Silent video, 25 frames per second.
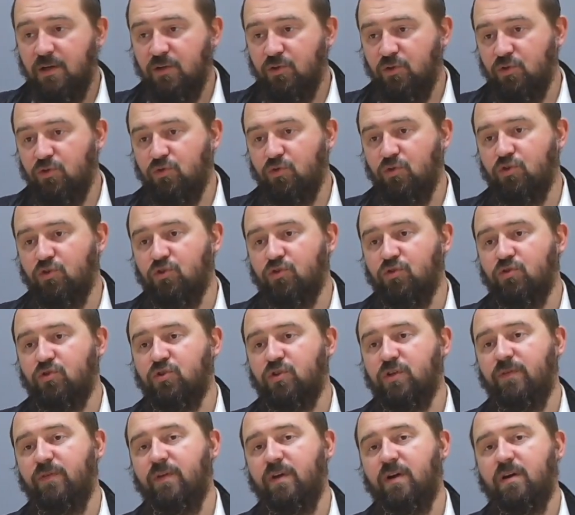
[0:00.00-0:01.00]
То есть то, что
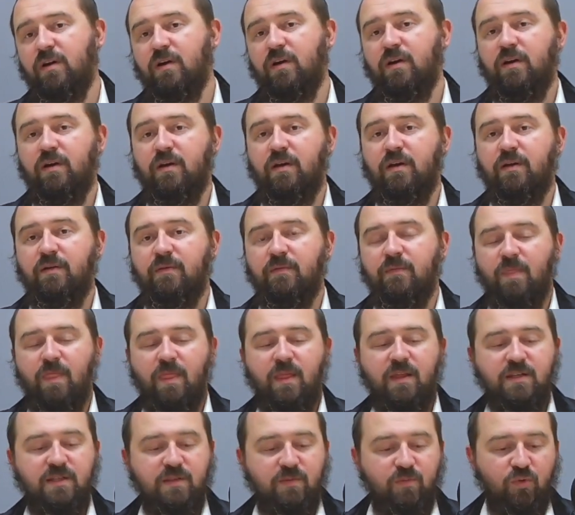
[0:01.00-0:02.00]
человек э,
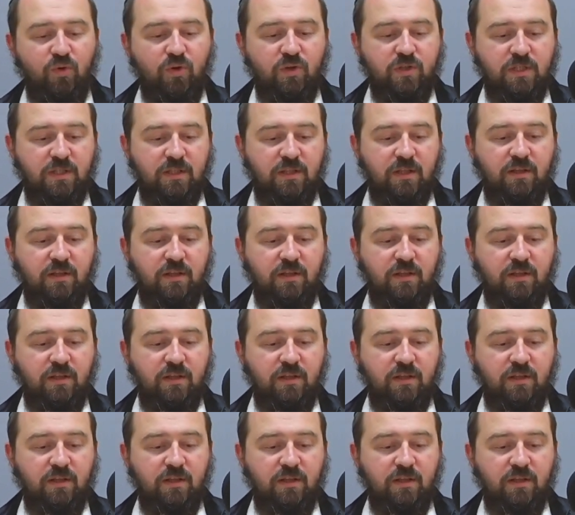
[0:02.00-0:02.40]
смеется